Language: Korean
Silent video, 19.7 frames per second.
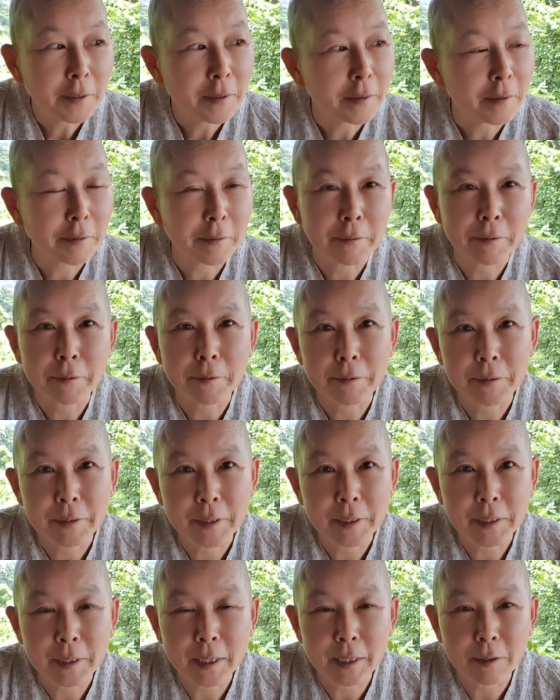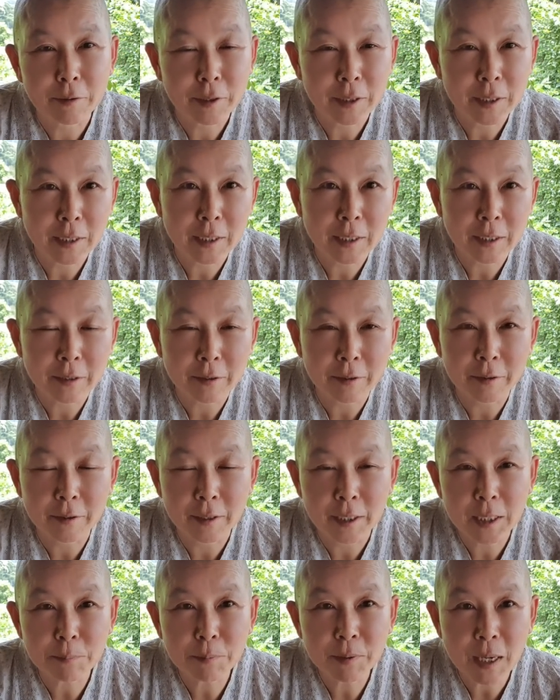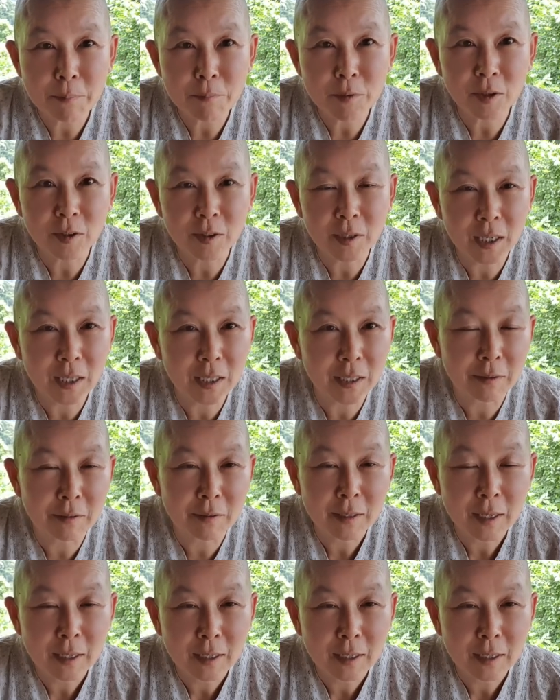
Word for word: 어, 제가 여기 그 13년간